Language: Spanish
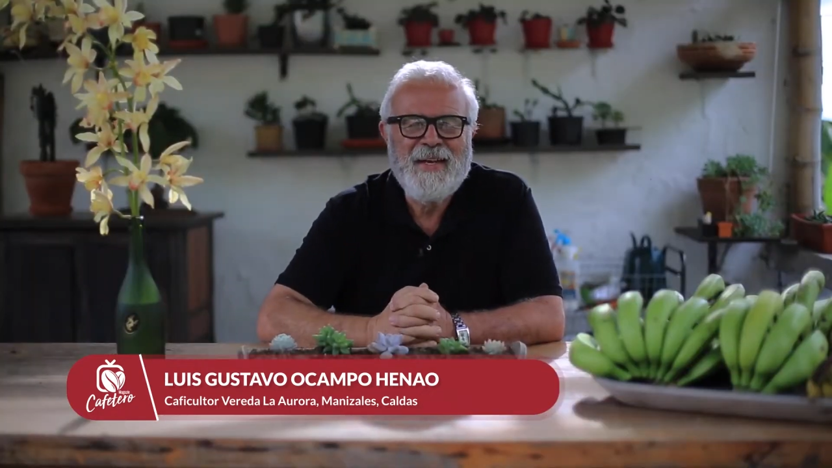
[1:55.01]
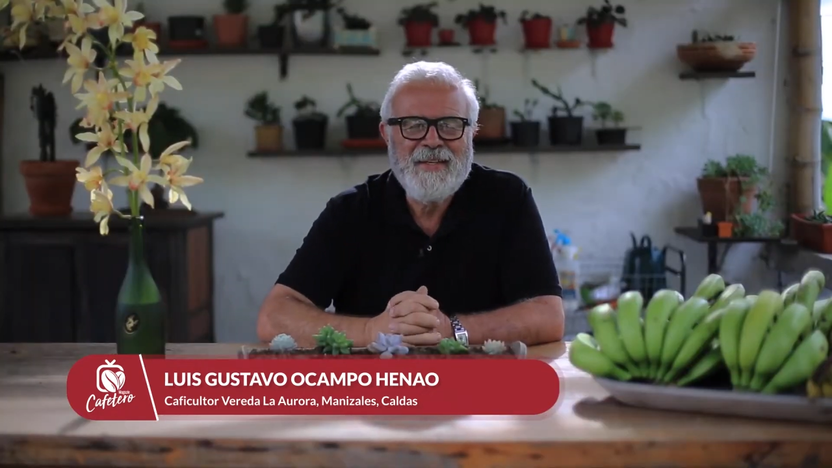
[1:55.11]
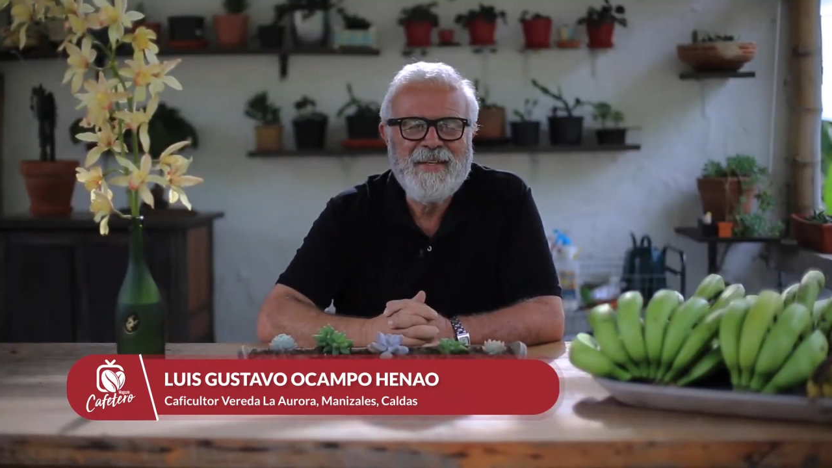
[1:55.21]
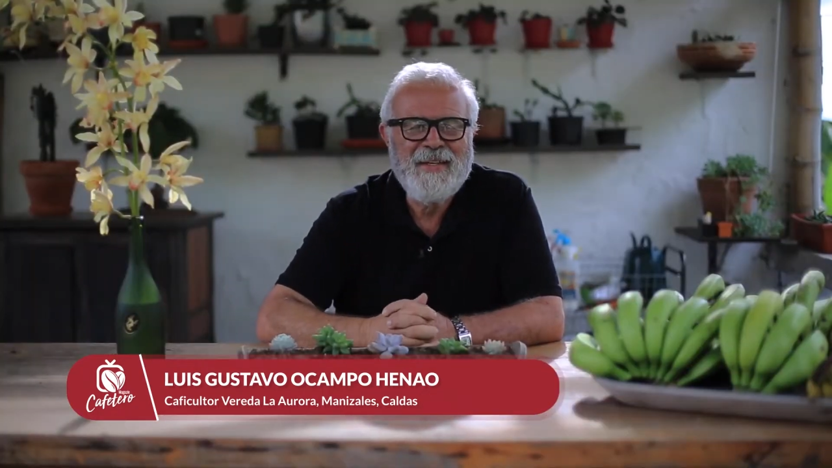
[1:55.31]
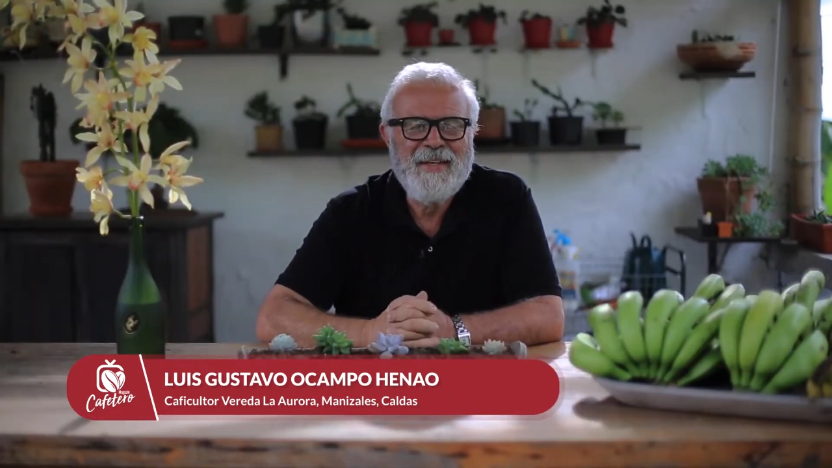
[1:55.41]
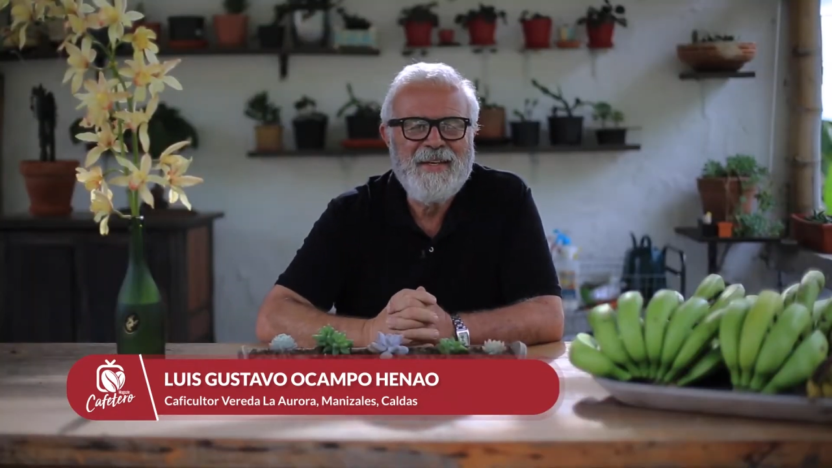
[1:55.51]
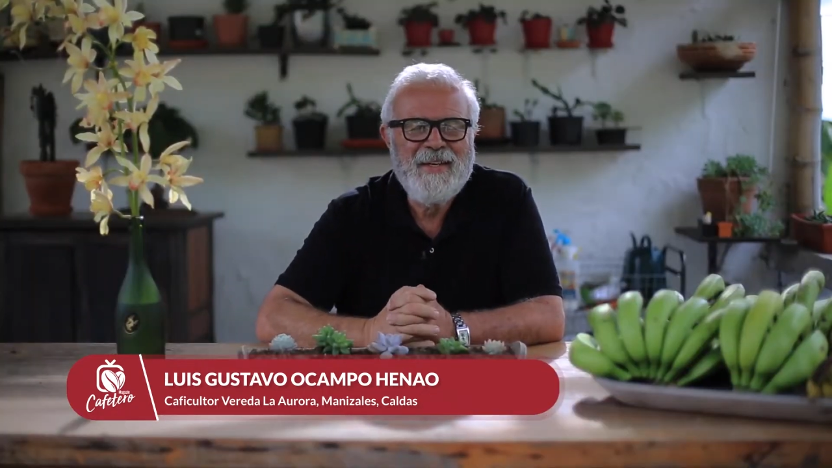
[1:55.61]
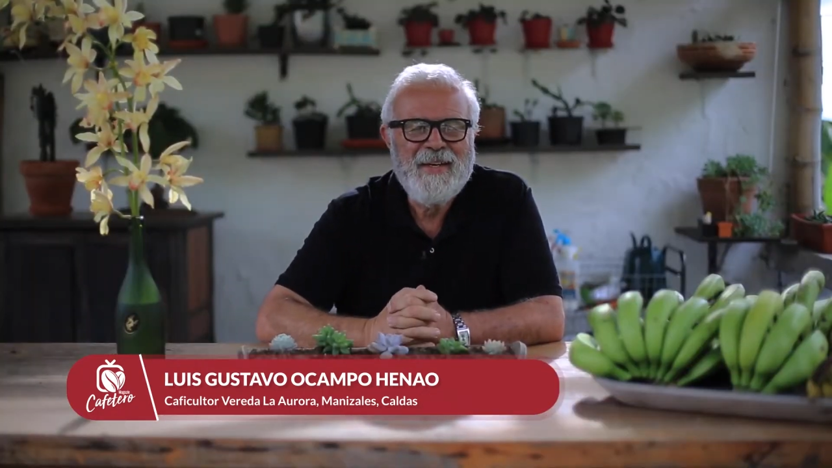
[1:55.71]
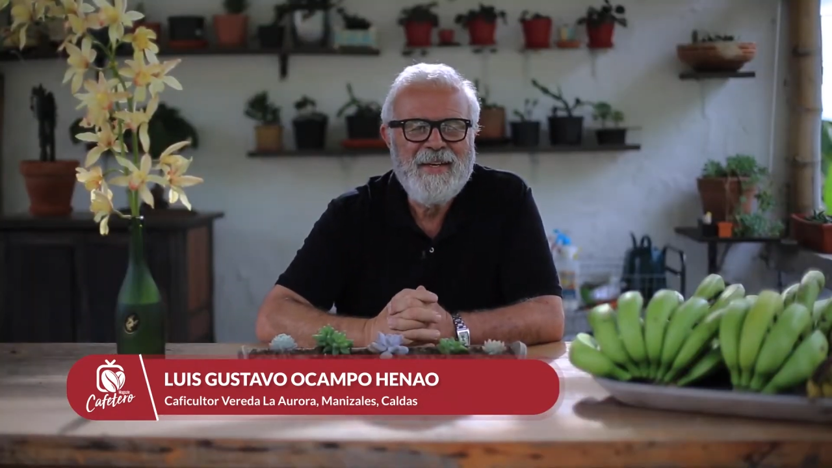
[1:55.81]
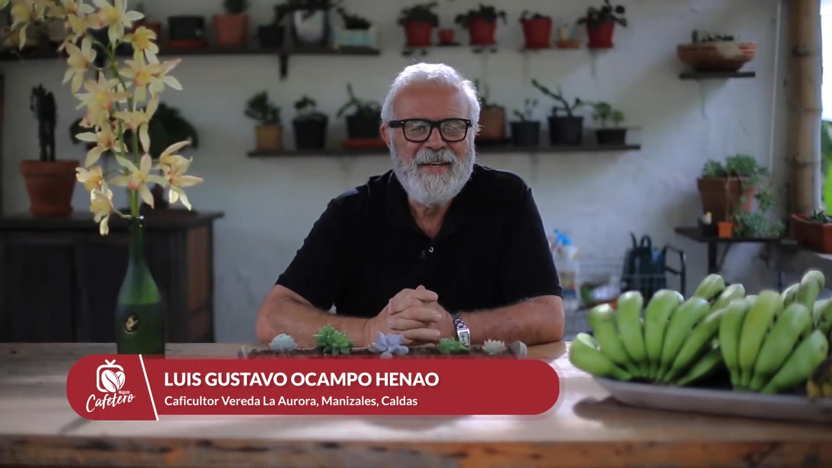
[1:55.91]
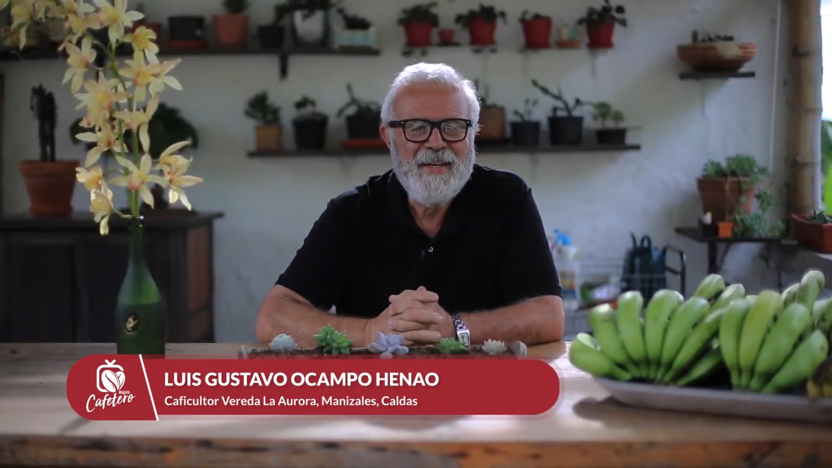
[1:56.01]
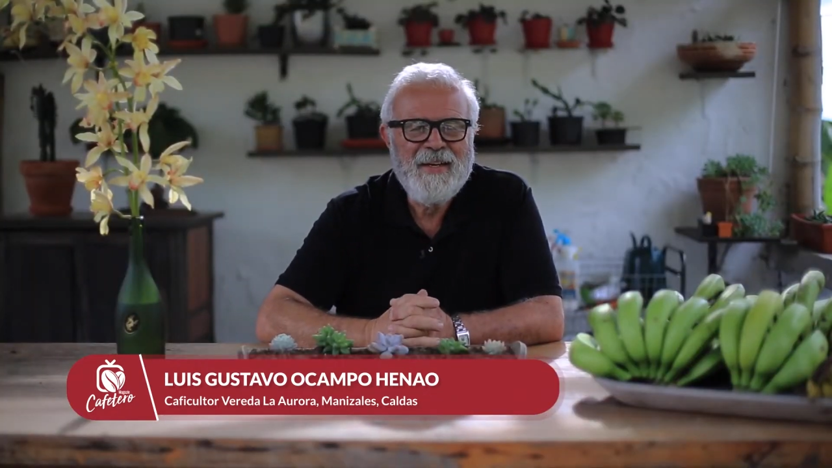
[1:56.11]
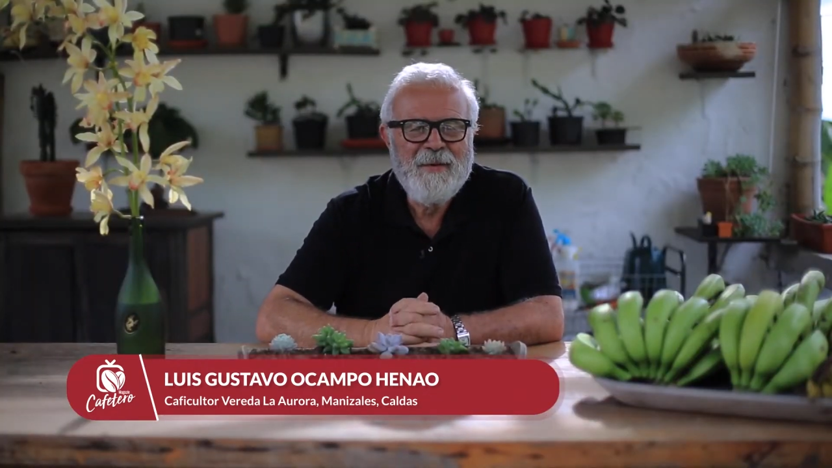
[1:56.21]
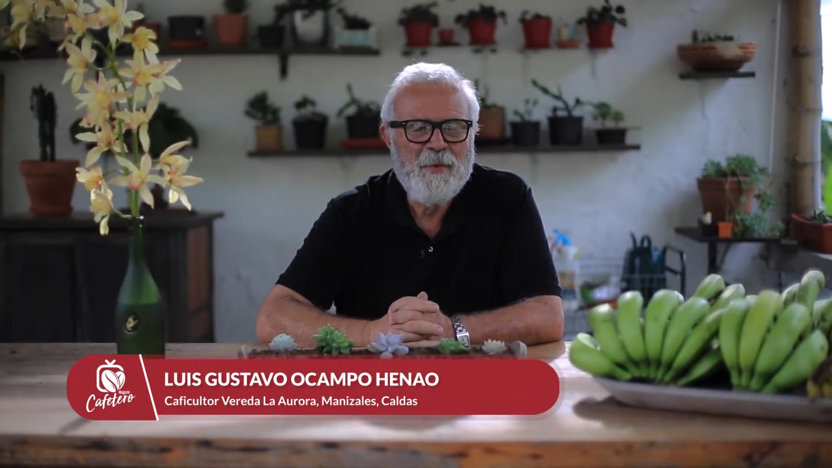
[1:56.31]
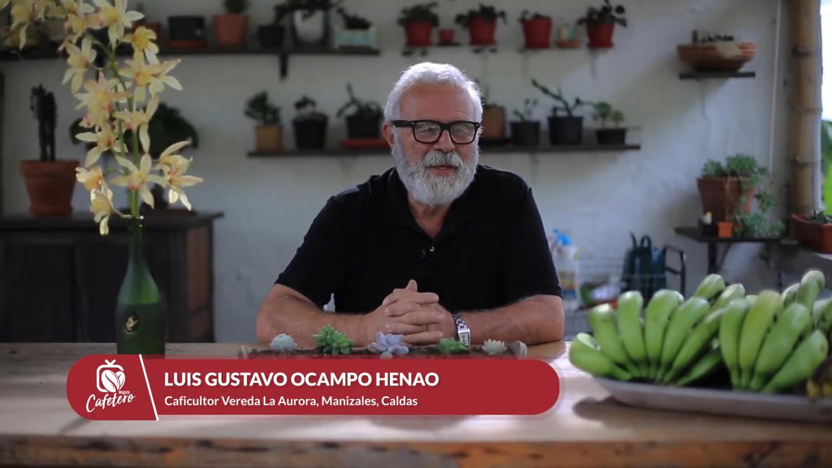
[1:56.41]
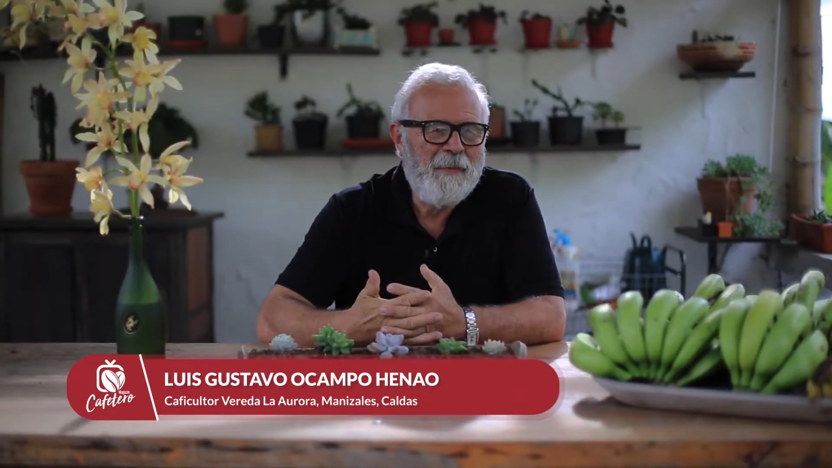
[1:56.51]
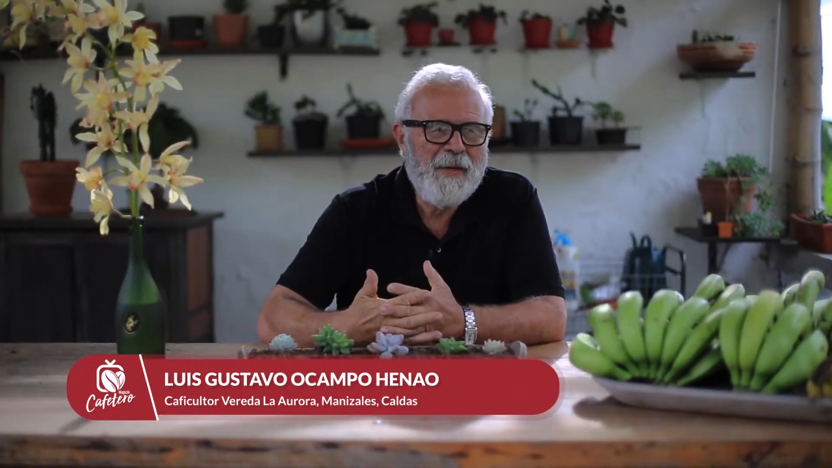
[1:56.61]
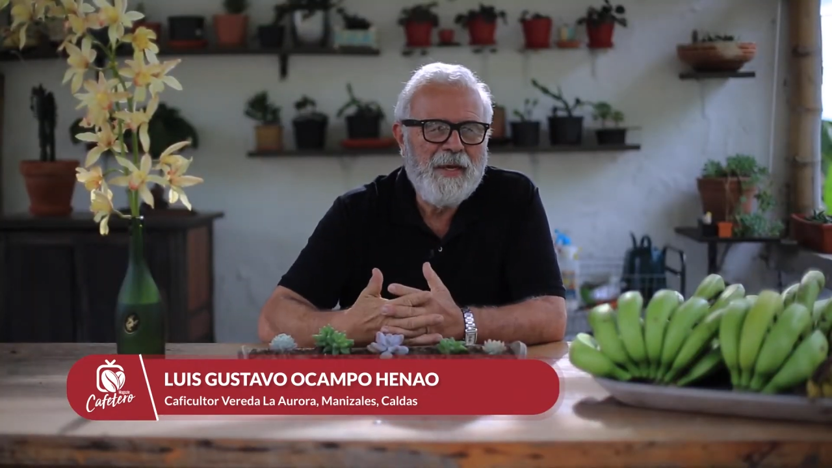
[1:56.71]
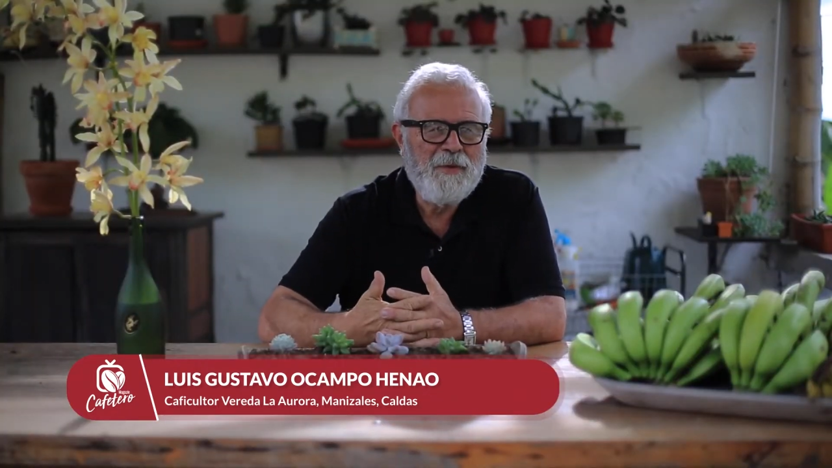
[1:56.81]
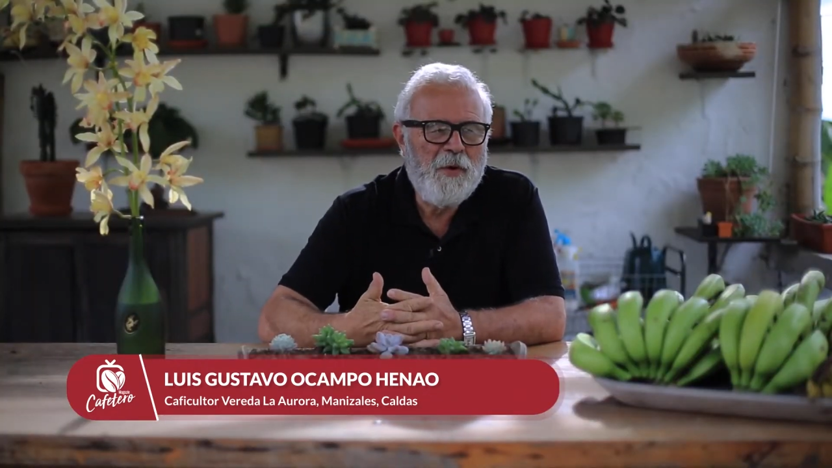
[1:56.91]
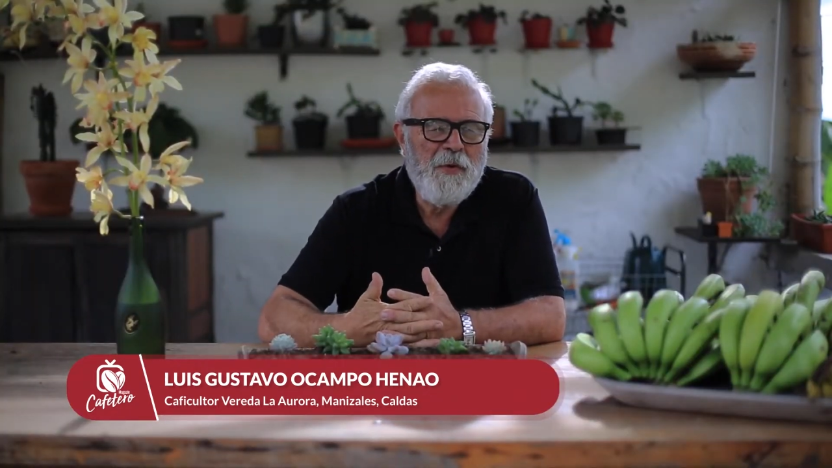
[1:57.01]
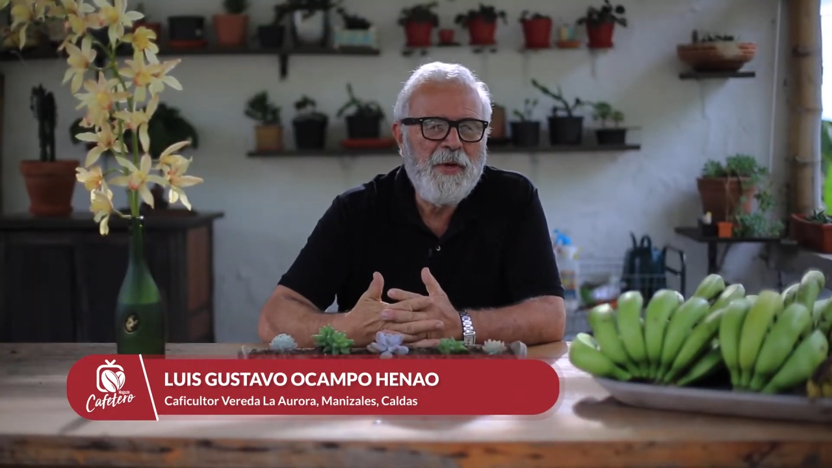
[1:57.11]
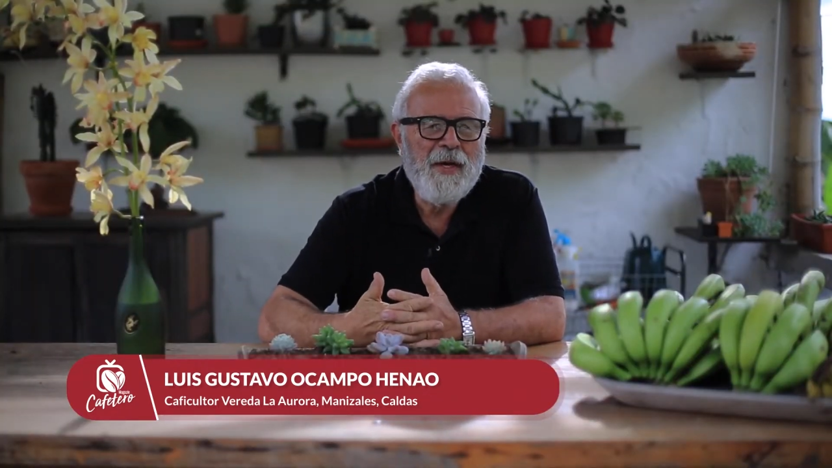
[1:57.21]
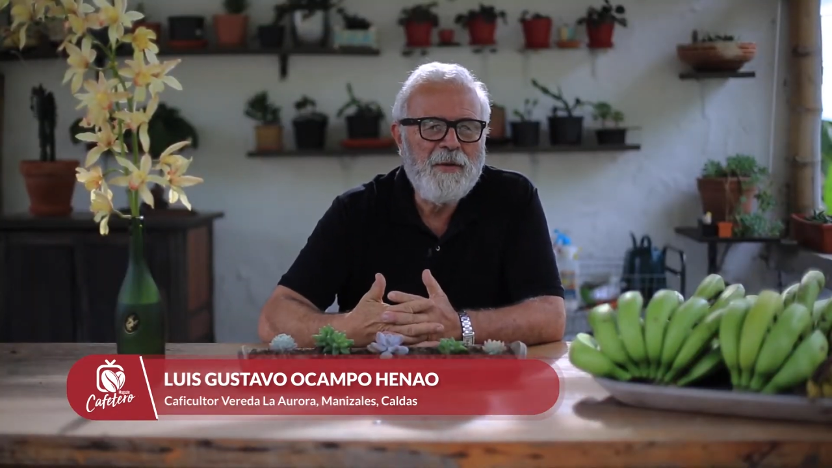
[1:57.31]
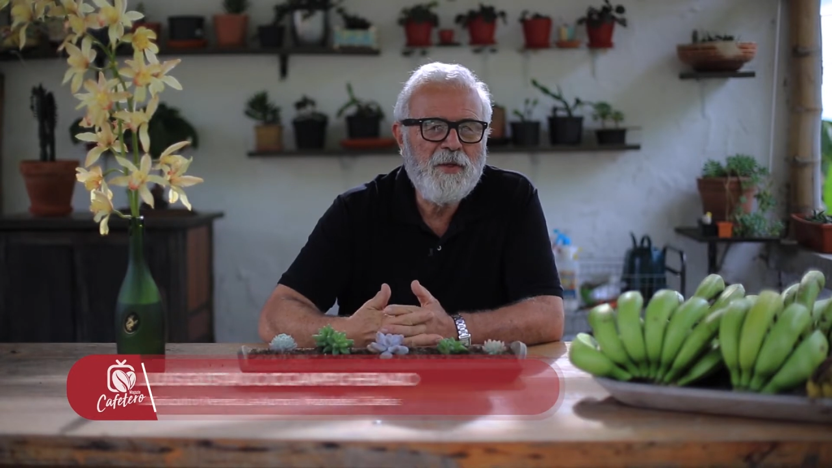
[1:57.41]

Es, porque yo vivía,